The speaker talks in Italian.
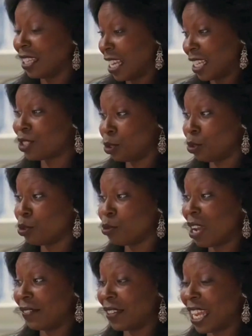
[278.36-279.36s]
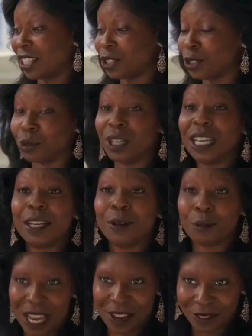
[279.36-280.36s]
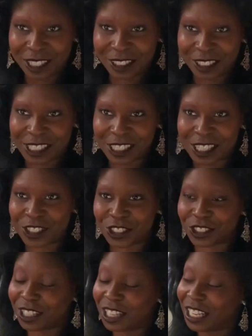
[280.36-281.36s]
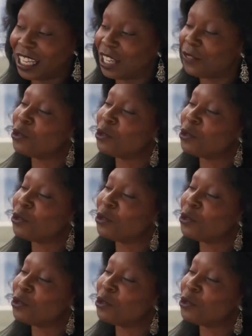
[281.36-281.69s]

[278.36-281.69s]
E invece sì, sei nevrastenico. Abbiamo una piccola discussione.